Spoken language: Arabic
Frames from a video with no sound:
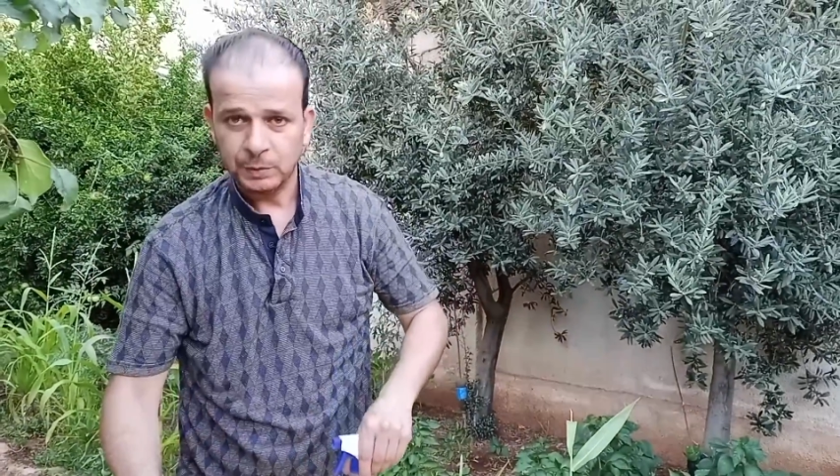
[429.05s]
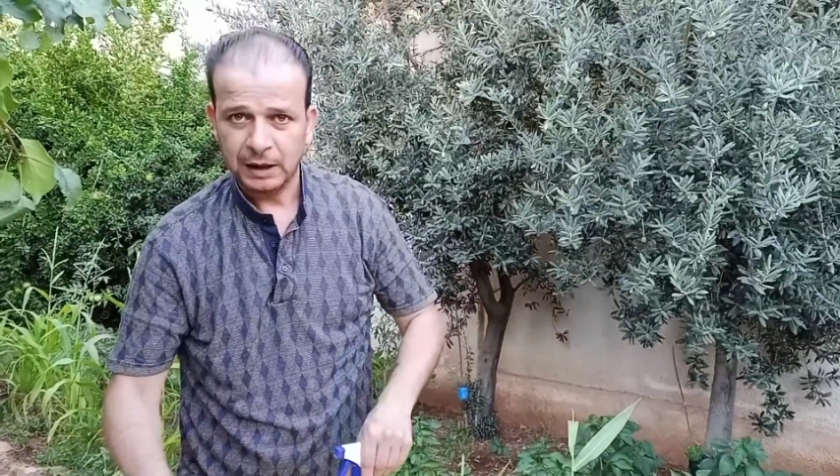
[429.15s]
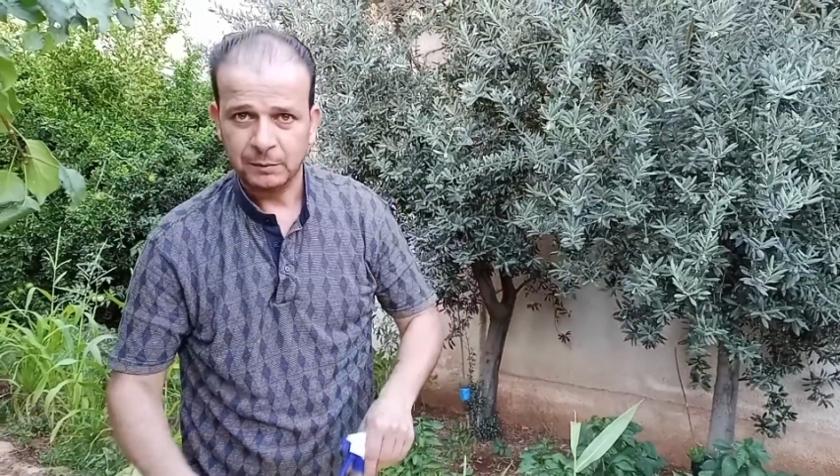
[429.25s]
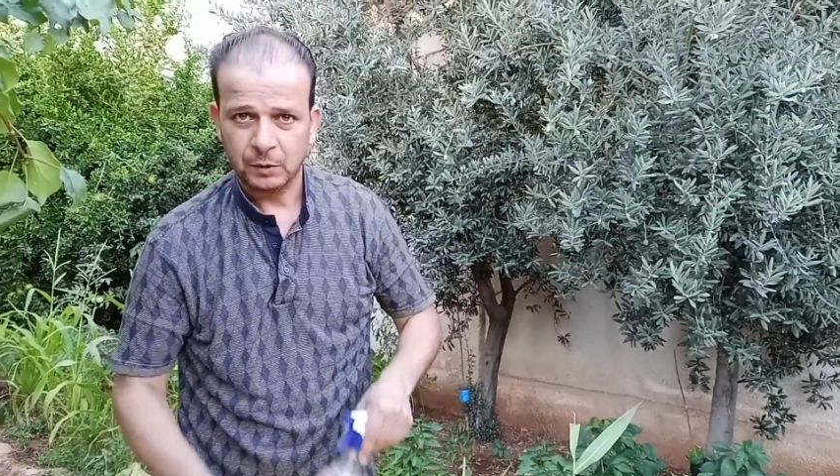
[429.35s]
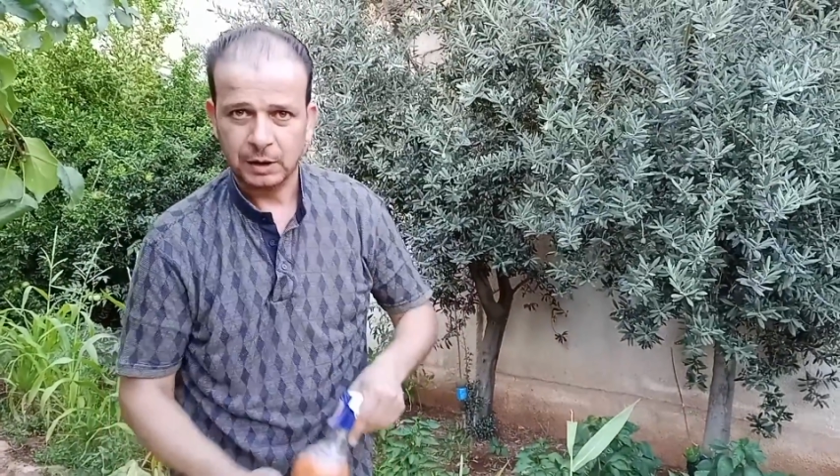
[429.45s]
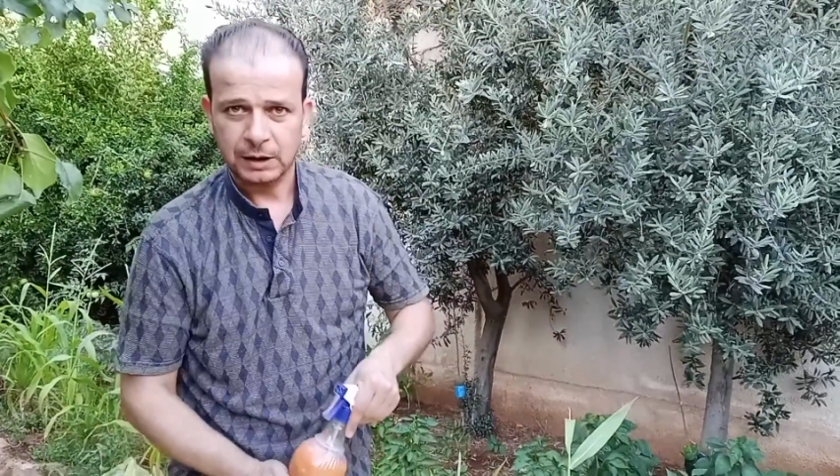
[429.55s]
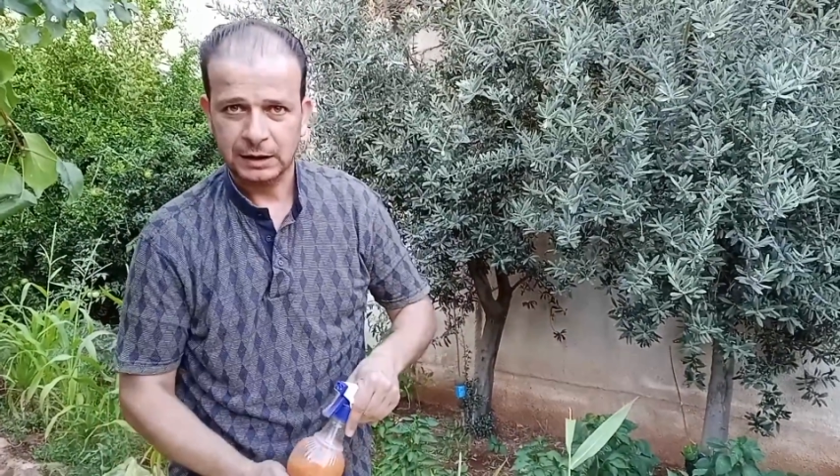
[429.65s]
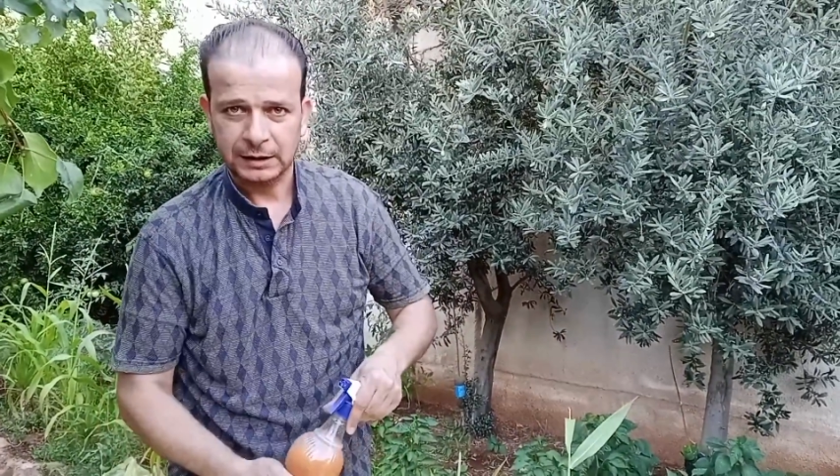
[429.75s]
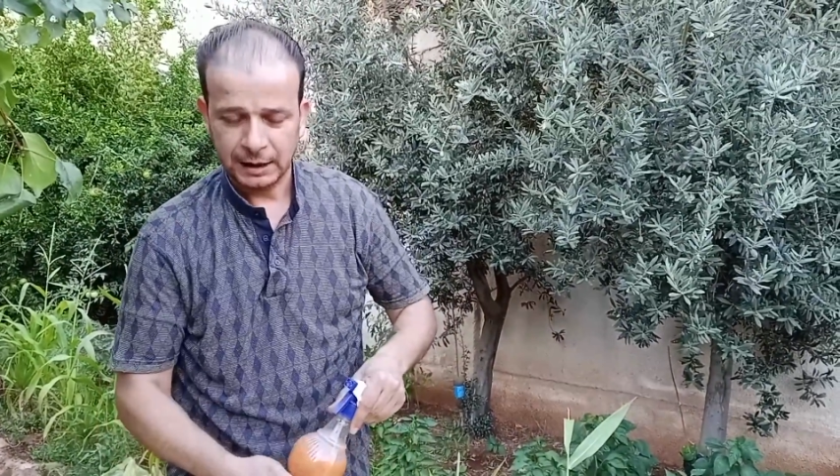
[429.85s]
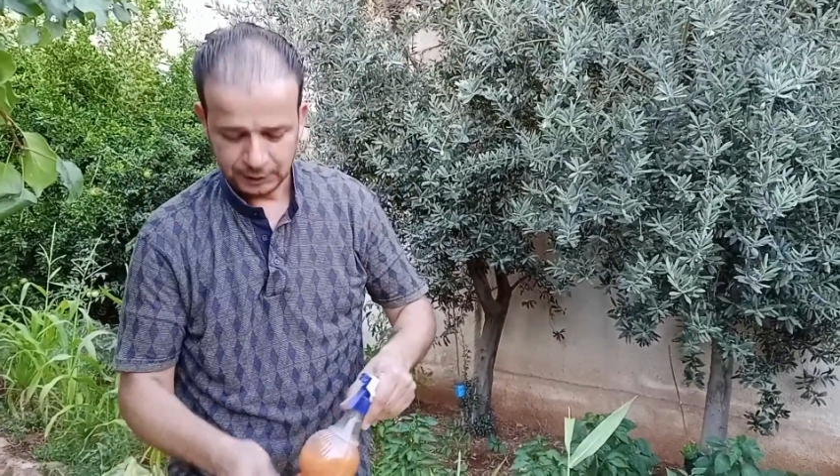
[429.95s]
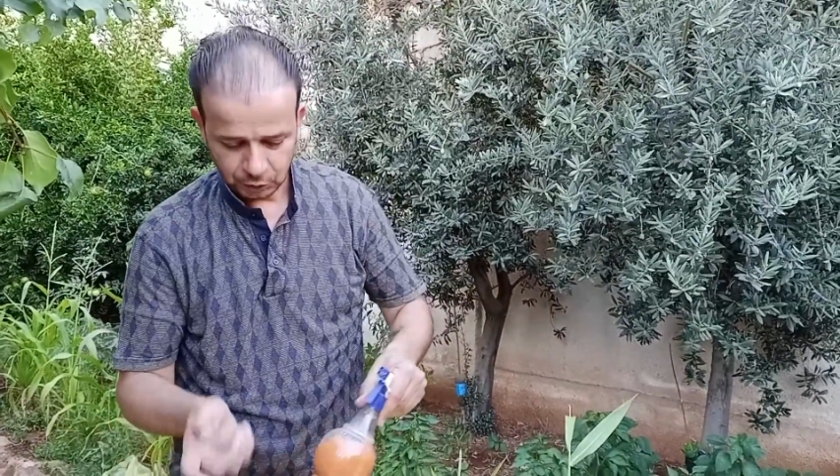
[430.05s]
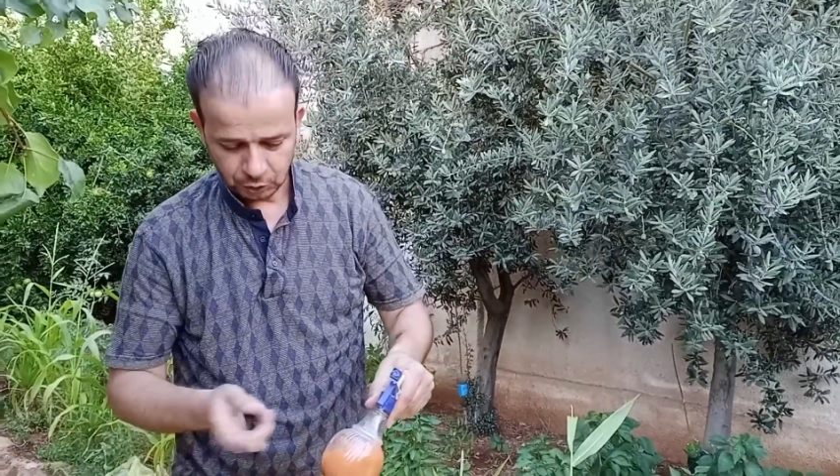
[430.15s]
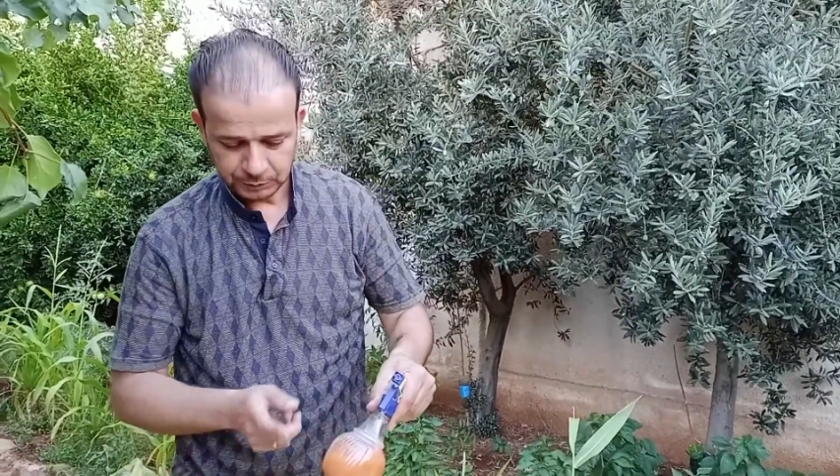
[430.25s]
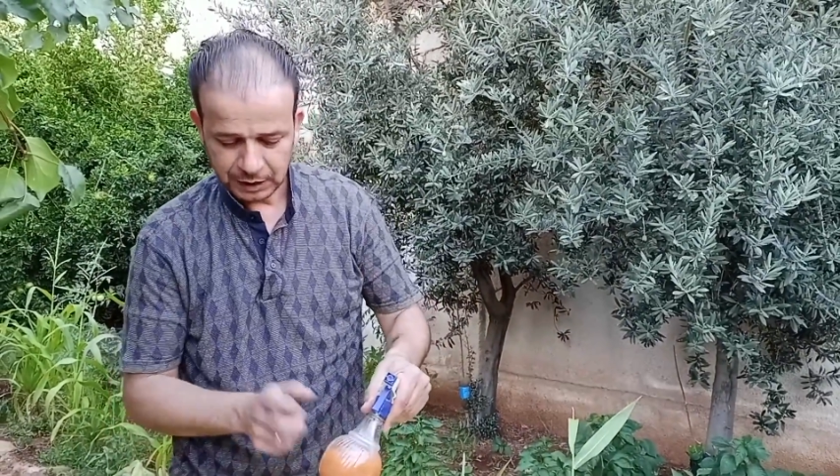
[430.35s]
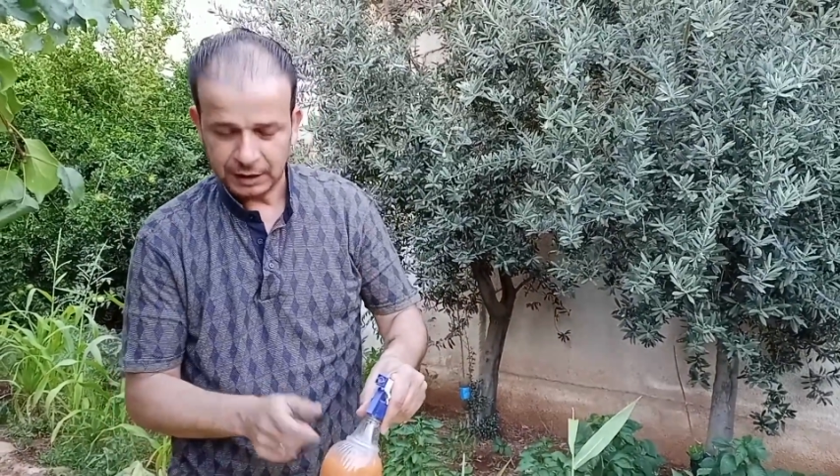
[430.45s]
مع المواد لثاني
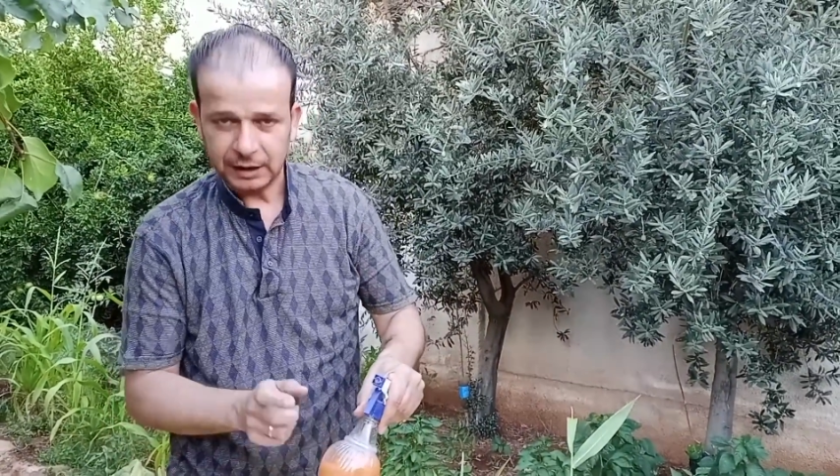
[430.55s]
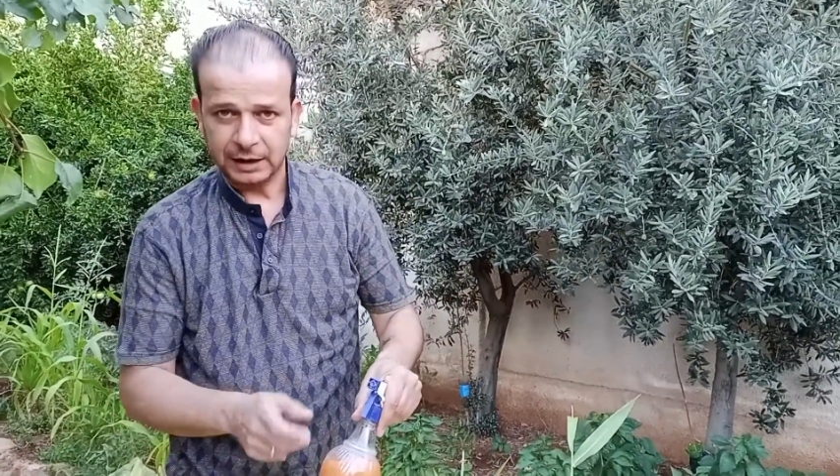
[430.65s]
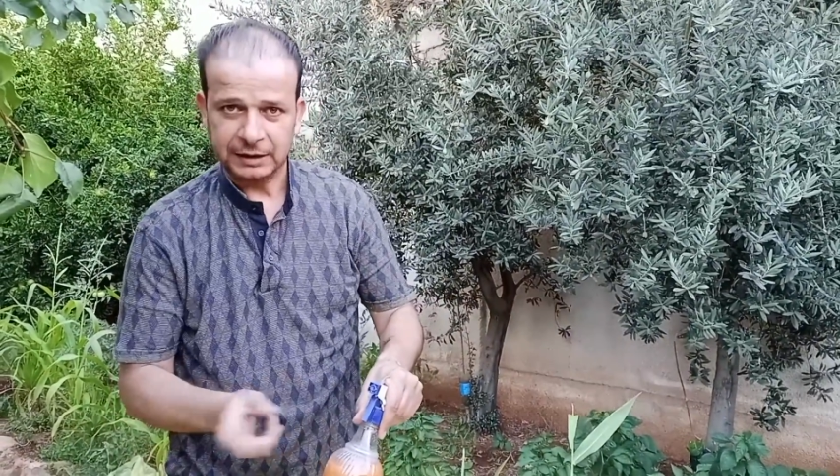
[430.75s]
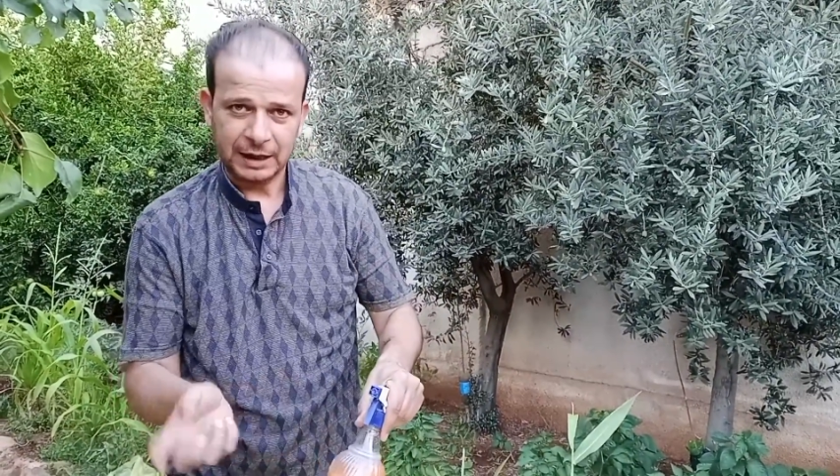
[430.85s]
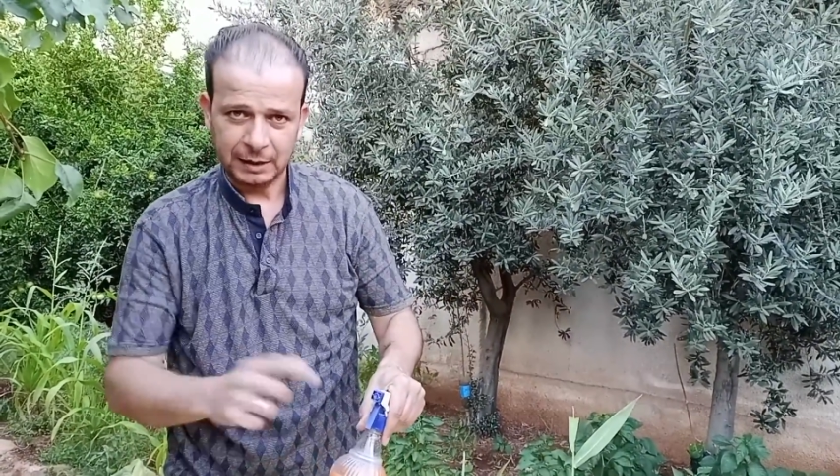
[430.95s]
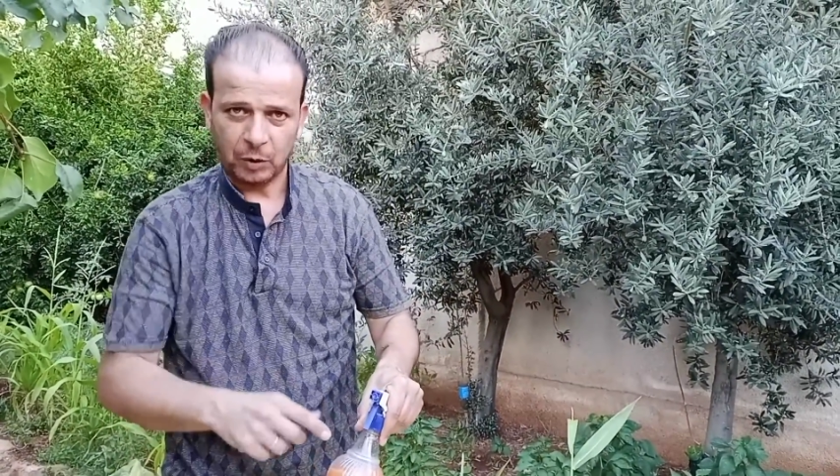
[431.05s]
يوم تا... تا...